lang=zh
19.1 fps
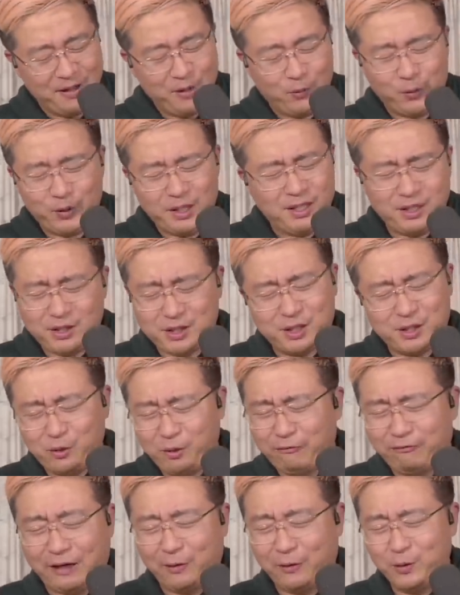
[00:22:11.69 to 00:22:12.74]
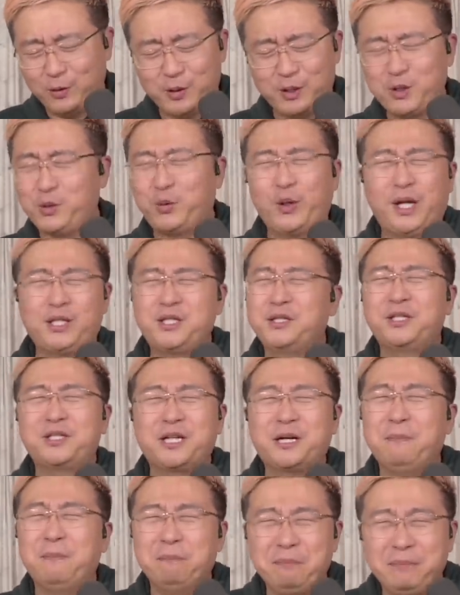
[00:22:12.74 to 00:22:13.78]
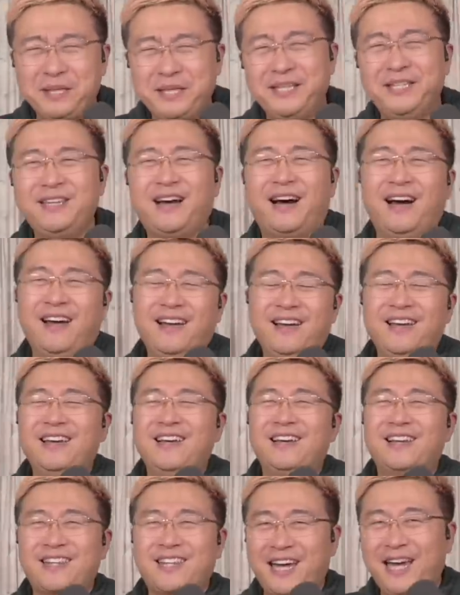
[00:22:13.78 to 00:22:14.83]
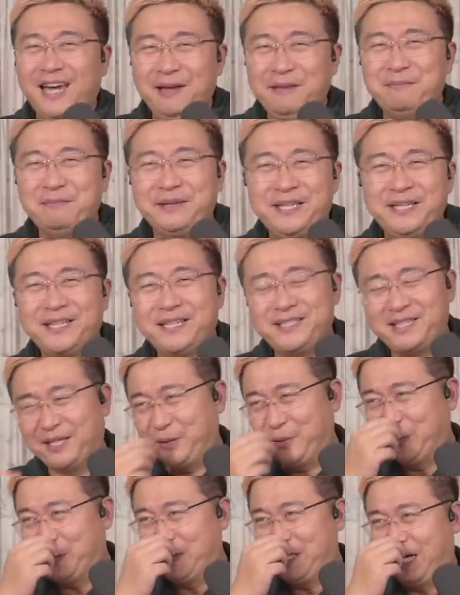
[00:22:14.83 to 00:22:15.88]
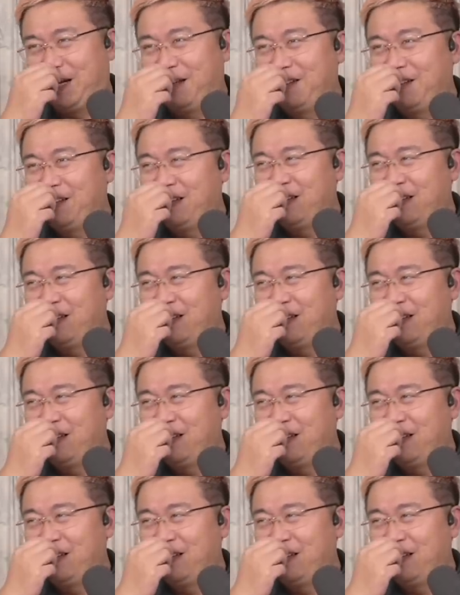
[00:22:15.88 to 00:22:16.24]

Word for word: 我一直对法国觉得这国家真的是个谜呀、啊，太迷了，这样的国家。